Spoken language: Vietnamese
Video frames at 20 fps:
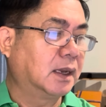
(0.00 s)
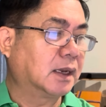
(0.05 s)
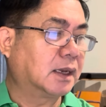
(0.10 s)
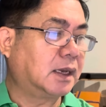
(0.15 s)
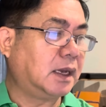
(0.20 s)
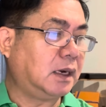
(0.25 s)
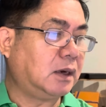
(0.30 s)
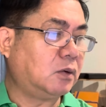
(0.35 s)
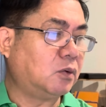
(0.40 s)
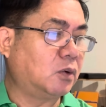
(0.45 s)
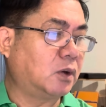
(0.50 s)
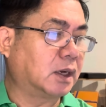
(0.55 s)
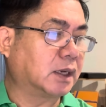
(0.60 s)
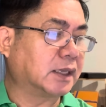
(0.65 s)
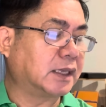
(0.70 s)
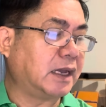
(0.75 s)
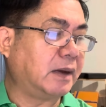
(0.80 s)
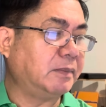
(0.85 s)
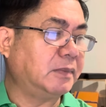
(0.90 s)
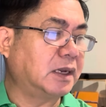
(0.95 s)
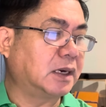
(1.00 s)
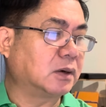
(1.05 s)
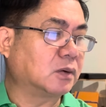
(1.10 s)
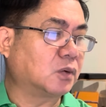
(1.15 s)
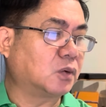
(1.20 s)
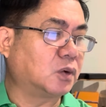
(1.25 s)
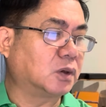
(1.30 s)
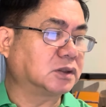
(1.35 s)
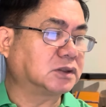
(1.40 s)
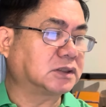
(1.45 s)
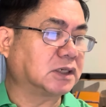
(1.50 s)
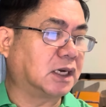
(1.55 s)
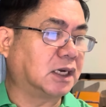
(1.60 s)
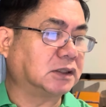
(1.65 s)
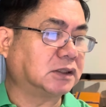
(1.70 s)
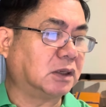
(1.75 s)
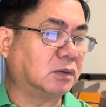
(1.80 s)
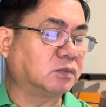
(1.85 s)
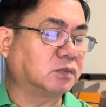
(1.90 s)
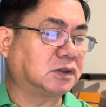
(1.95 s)
Kết luận giám định của Sở
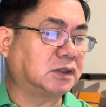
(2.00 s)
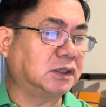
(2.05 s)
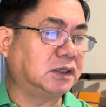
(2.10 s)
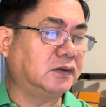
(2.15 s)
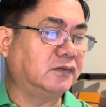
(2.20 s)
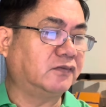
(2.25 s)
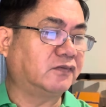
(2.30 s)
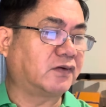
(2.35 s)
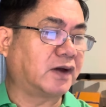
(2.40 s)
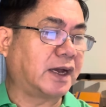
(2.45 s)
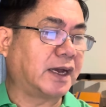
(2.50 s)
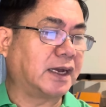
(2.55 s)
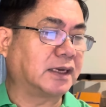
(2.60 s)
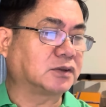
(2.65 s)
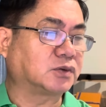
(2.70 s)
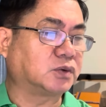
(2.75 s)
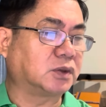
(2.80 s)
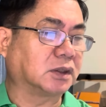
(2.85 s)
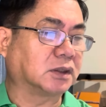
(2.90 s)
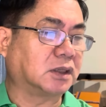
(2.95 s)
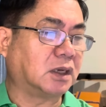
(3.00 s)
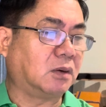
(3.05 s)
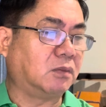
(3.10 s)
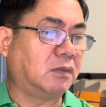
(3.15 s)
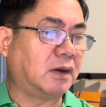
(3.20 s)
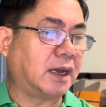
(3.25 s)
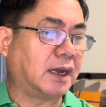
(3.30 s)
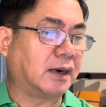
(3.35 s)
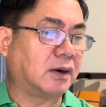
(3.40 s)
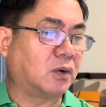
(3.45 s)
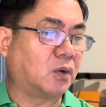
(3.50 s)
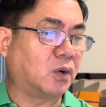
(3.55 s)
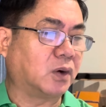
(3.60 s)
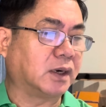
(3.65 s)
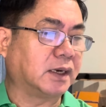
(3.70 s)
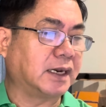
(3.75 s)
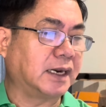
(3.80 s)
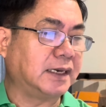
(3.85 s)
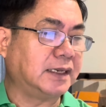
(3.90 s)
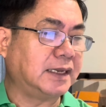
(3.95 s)
Thông tin và Truyền thông Hà
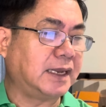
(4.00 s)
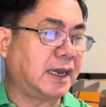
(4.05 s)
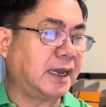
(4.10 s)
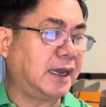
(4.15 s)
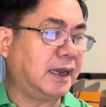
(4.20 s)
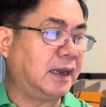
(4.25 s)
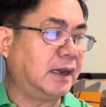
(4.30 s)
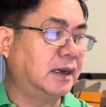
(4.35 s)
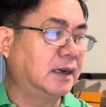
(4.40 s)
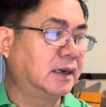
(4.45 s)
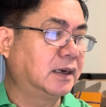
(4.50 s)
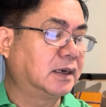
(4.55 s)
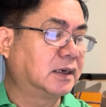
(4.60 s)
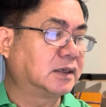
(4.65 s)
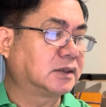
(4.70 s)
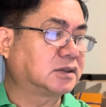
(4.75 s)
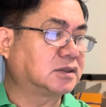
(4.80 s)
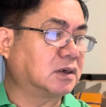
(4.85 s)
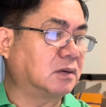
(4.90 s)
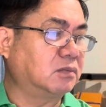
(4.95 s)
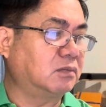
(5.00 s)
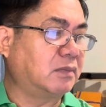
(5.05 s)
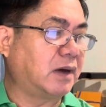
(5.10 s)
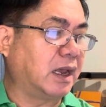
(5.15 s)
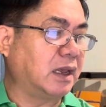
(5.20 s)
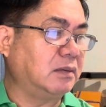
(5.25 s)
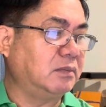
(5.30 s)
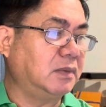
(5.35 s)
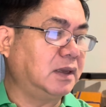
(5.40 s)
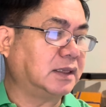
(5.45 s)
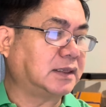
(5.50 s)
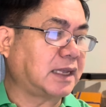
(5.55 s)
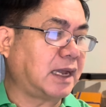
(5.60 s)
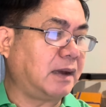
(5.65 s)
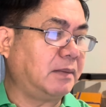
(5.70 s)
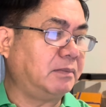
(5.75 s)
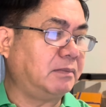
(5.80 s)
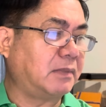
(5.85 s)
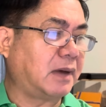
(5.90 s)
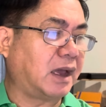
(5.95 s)
Nội đánh giá trong
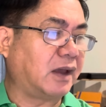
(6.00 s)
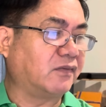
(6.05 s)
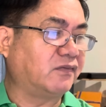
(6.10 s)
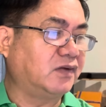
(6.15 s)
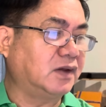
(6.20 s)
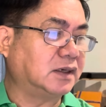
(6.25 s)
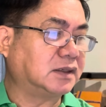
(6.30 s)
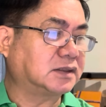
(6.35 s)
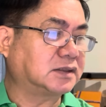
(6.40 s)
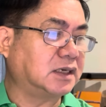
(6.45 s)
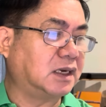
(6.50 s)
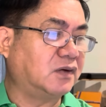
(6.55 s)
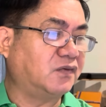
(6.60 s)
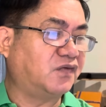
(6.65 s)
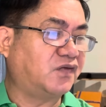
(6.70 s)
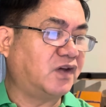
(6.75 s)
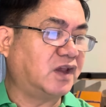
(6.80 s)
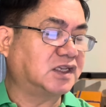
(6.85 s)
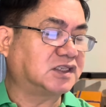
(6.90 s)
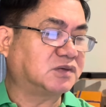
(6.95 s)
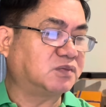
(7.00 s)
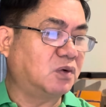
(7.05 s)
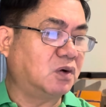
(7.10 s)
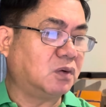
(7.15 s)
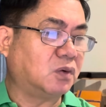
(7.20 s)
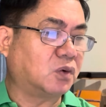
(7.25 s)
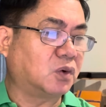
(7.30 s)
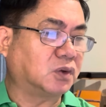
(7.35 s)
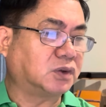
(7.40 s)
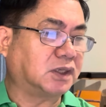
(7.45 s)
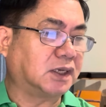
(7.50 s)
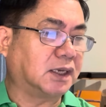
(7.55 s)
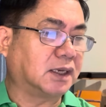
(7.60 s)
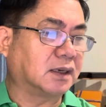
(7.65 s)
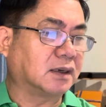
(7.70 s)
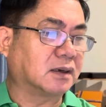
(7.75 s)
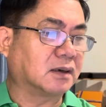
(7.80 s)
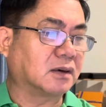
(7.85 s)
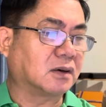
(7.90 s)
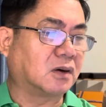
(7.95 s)
78 bài viết trên Facebook của
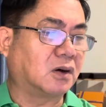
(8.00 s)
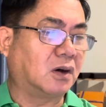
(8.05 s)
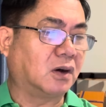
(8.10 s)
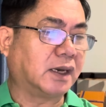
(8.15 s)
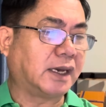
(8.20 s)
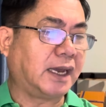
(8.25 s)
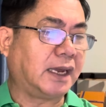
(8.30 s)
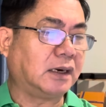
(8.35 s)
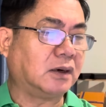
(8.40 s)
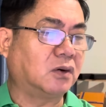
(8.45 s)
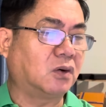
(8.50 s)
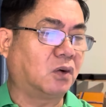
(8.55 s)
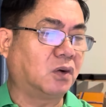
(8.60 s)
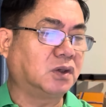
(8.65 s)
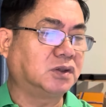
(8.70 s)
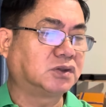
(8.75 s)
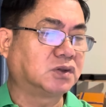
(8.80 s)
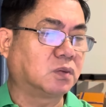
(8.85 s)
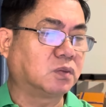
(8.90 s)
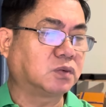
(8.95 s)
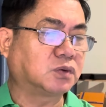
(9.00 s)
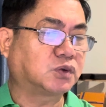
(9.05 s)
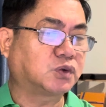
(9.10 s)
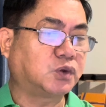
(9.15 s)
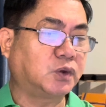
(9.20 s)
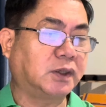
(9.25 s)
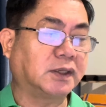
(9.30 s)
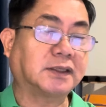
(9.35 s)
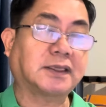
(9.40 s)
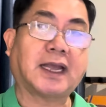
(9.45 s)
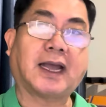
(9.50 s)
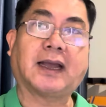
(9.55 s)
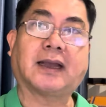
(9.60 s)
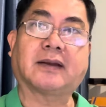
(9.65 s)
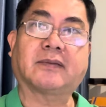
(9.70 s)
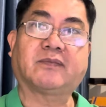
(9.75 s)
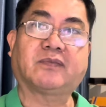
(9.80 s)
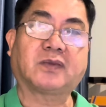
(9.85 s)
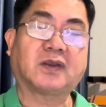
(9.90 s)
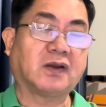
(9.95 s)
Thiện có các nội dung xuyên tạc,
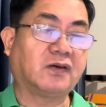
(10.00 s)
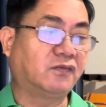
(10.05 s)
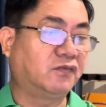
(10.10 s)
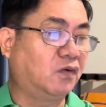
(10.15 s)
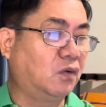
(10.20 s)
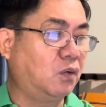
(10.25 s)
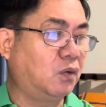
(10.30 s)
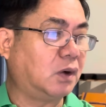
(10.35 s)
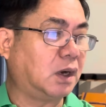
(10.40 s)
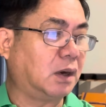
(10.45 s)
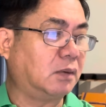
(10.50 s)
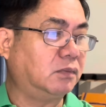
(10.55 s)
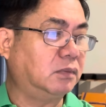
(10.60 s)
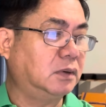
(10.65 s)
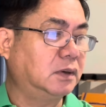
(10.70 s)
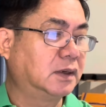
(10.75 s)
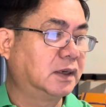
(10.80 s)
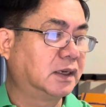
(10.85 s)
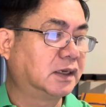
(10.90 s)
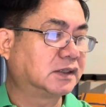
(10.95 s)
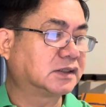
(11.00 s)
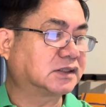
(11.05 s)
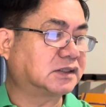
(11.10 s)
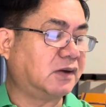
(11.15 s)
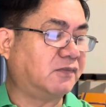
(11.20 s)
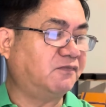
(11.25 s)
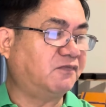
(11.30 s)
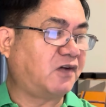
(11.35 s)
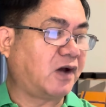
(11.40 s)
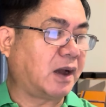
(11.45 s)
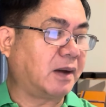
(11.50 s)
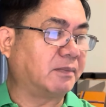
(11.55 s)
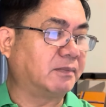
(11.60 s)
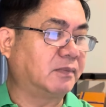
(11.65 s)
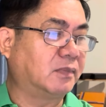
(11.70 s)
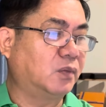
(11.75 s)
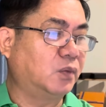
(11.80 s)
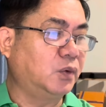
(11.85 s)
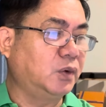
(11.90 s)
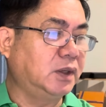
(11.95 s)
vu khống, xâm
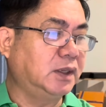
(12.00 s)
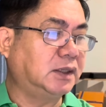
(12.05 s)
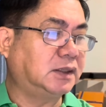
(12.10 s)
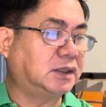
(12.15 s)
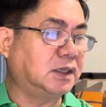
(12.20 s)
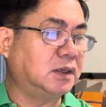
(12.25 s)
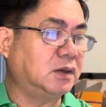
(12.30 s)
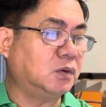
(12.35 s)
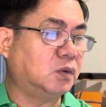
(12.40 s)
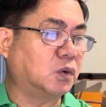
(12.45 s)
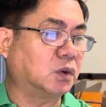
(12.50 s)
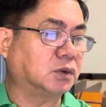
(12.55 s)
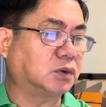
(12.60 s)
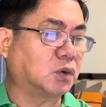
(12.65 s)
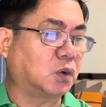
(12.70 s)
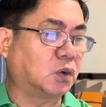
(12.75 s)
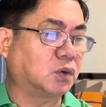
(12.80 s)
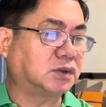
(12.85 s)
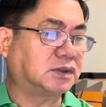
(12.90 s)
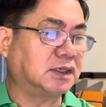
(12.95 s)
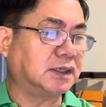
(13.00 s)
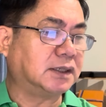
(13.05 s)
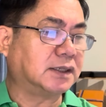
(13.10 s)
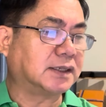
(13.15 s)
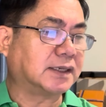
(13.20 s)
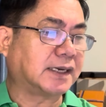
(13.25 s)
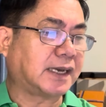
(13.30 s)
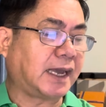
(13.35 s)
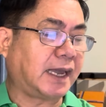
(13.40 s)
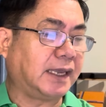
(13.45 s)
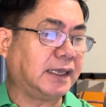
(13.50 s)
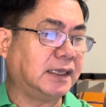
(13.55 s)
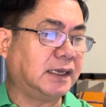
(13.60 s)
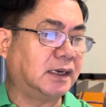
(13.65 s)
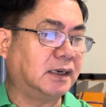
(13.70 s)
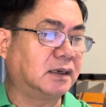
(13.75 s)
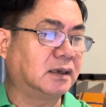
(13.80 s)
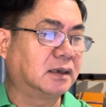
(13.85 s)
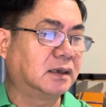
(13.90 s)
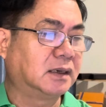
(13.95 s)
phạm uy tín của tổ chức cá
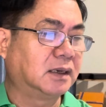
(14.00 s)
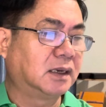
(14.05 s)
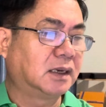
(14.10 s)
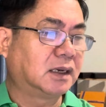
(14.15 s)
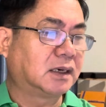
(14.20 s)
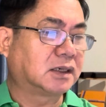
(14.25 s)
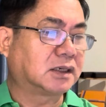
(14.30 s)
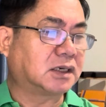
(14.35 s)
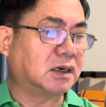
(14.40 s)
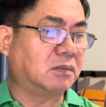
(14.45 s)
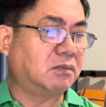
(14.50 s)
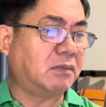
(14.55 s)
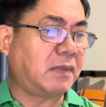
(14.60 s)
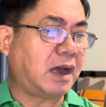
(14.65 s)
nhân trong